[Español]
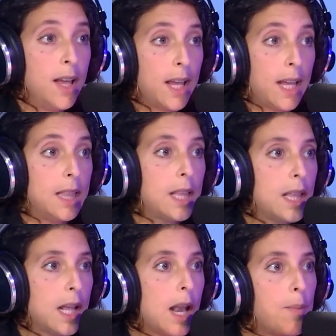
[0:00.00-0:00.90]
gente
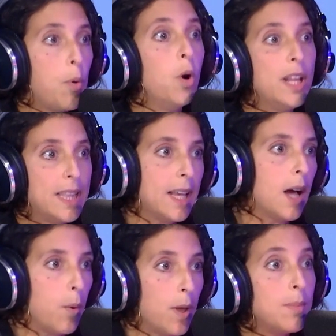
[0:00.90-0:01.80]
de la
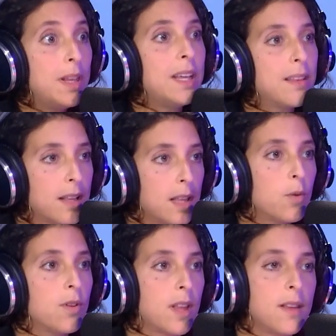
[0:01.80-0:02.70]
política o
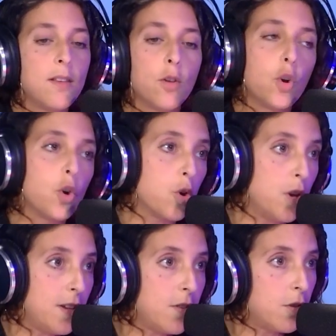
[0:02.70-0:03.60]
administrativos están diciendo, no, no,
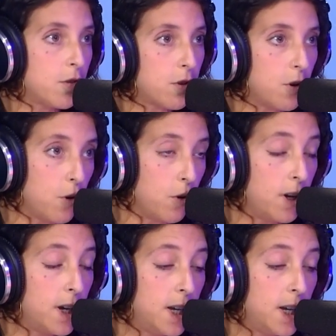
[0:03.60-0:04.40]
no, estos no.